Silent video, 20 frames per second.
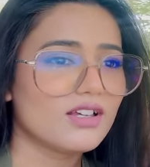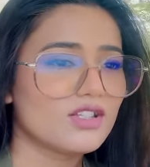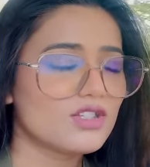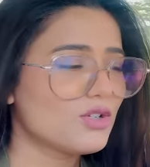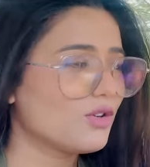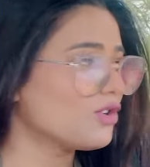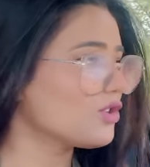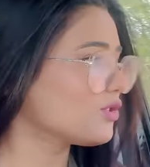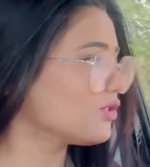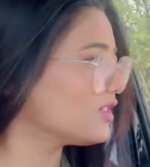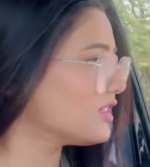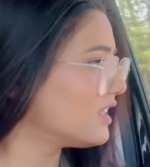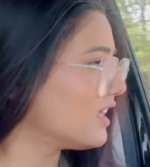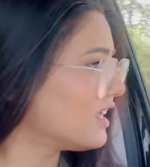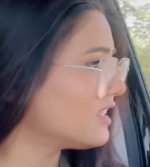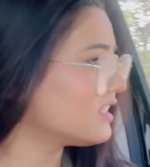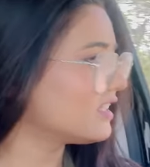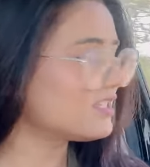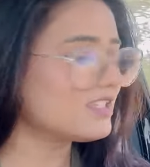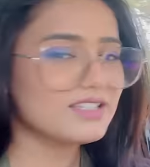छोटी छोटे से
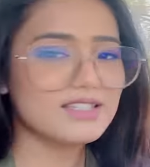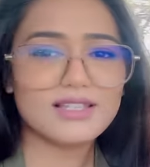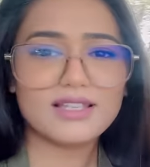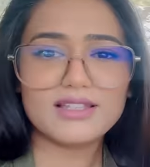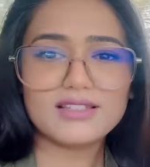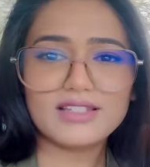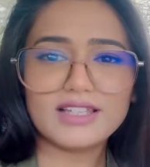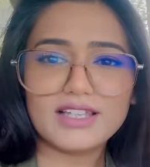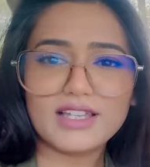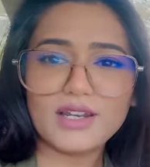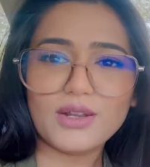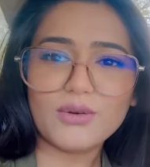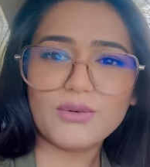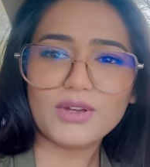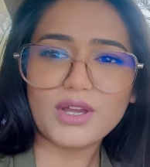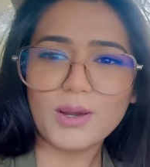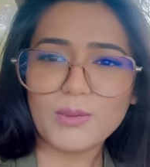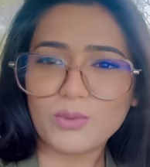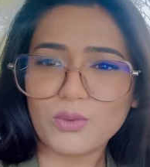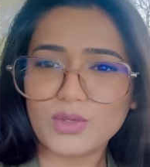ऐसे ऐसे दिख रहे
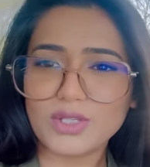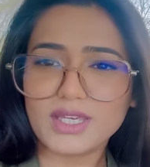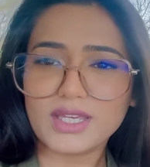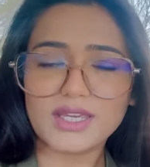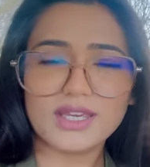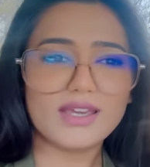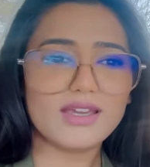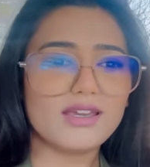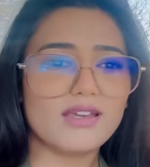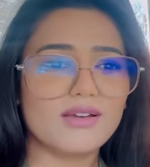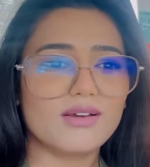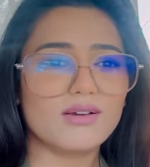होंगे आपको ये है